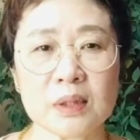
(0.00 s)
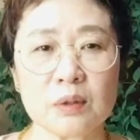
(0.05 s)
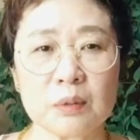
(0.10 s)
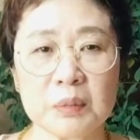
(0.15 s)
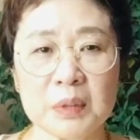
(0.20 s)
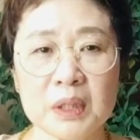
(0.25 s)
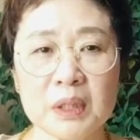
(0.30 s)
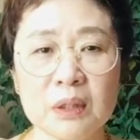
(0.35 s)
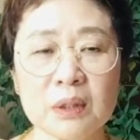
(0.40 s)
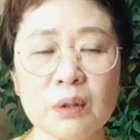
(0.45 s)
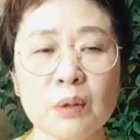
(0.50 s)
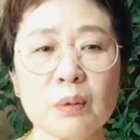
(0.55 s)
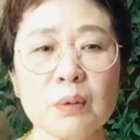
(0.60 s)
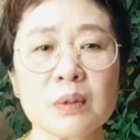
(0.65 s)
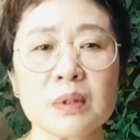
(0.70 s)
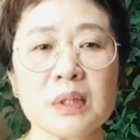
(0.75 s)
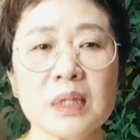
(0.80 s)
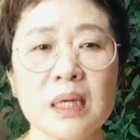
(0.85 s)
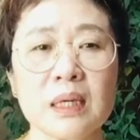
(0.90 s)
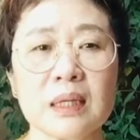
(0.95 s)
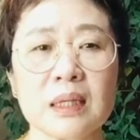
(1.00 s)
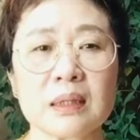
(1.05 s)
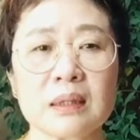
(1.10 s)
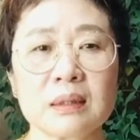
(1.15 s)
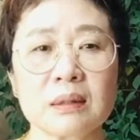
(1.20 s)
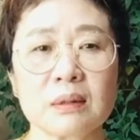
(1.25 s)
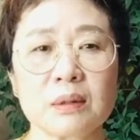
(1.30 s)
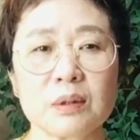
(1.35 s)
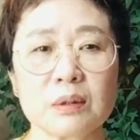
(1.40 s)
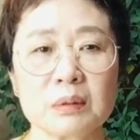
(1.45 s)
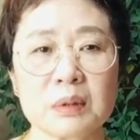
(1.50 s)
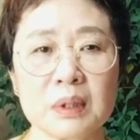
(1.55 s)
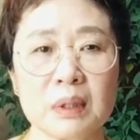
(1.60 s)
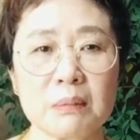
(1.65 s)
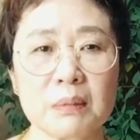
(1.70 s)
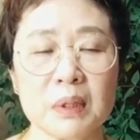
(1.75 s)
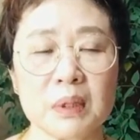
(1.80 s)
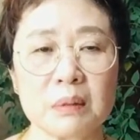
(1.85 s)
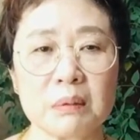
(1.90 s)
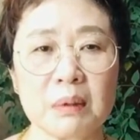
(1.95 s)
좀 인도 의상 같은 걸 좀
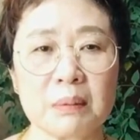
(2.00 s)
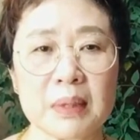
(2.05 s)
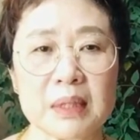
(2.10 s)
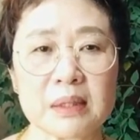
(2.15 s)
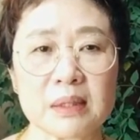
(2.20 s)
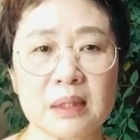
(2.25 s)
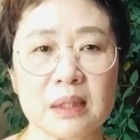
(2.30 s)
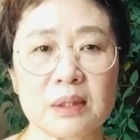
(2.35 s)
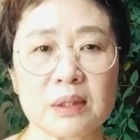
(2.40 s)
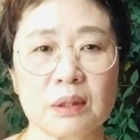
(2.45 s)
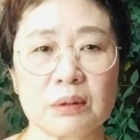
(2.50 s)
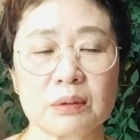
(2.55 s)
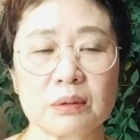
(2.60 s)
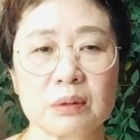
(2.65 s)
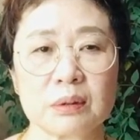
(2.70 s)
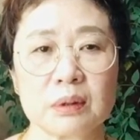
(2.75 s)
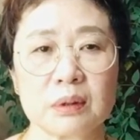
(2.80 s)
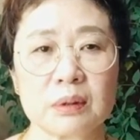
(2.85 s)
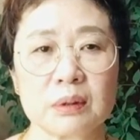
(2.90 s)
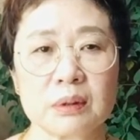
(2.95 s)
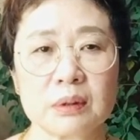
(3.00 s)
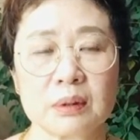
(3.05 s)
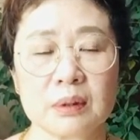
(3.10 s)
한번 입어봤어요 저도